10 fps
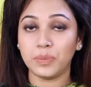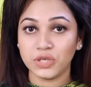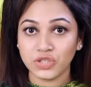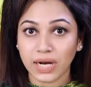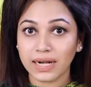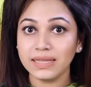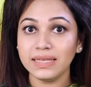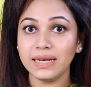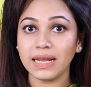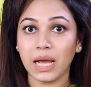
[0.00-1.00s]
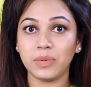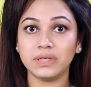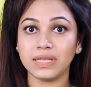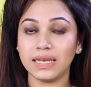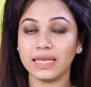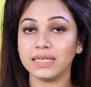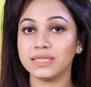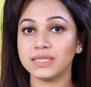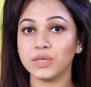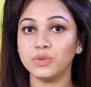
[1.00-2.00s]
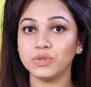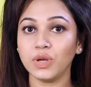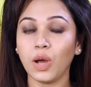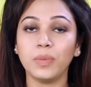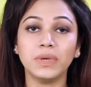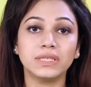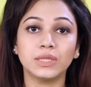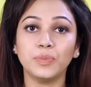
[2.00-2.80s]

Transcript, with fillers: আপনার সারা দিনের খাবার তালিকায় চেষ্টা করতে হবে যাতে